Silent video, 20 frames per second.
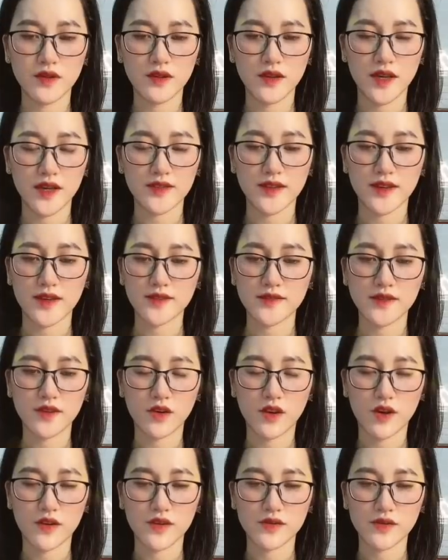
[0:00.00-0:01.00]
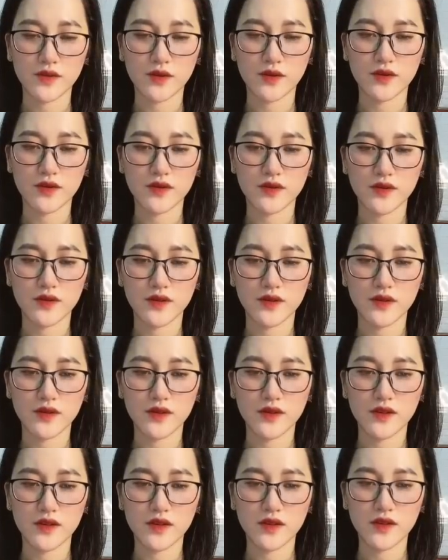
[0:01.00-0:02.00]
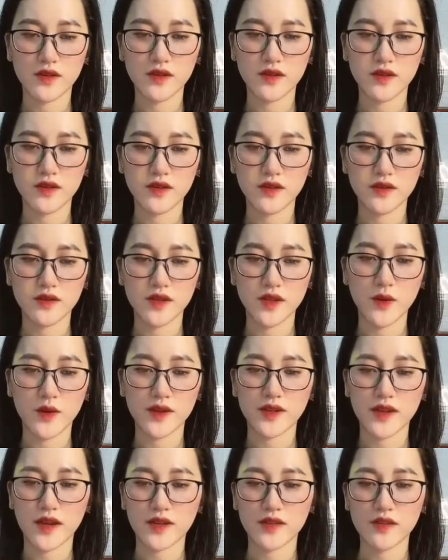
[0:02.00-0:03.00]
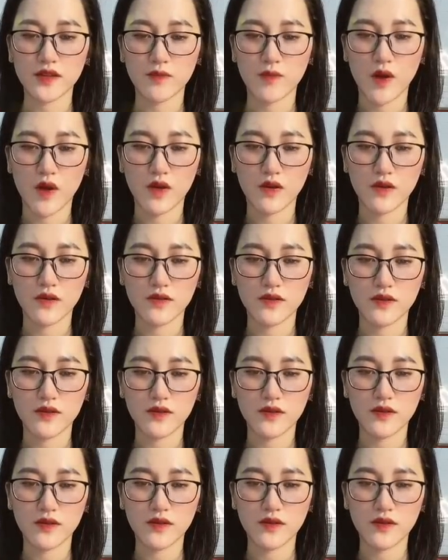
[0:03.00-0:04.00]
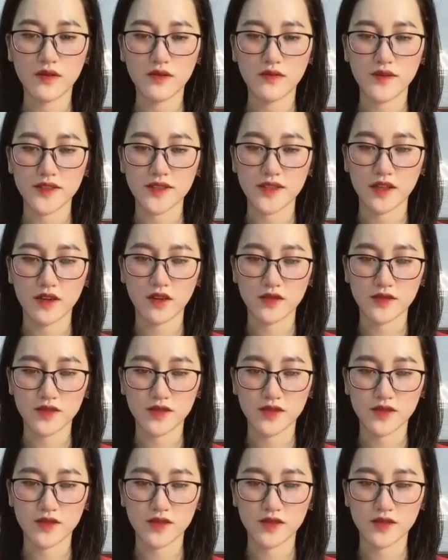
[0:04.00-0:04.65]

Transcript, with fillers: Anh ta đã rời khỏi đây rồi Nếu anh ta đã từ bỏ Vậy chẳng còn